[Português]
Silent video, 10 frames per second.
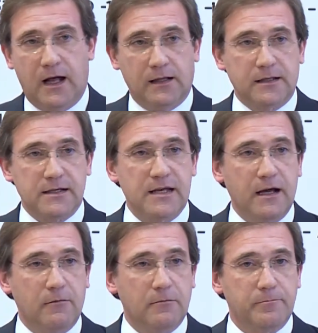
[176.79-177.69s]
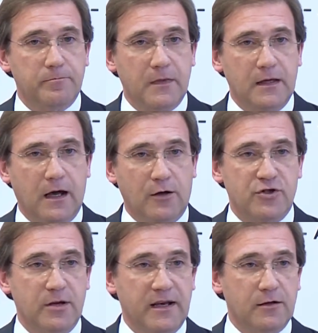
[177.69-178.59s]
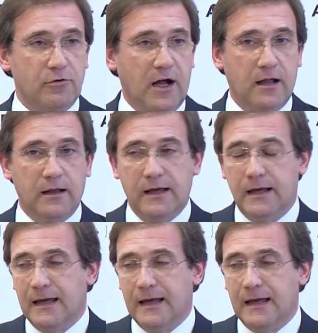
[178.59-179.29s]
alteração eh, ao sistema eleitoral